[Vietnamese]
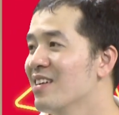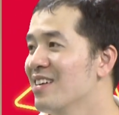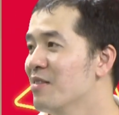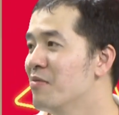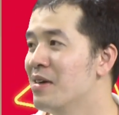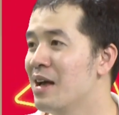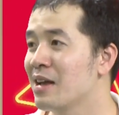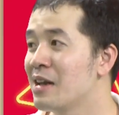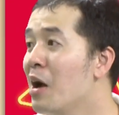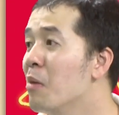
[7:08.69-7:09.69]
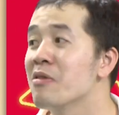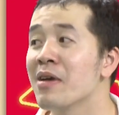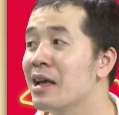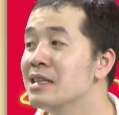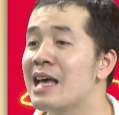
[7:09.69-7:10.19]
Ờ, và nếu không thì
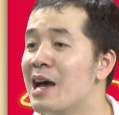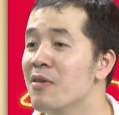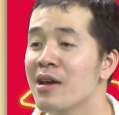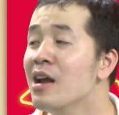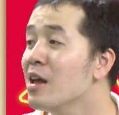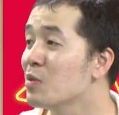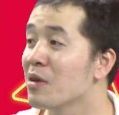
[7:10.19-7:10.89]
phải kỹ xảo phải rất là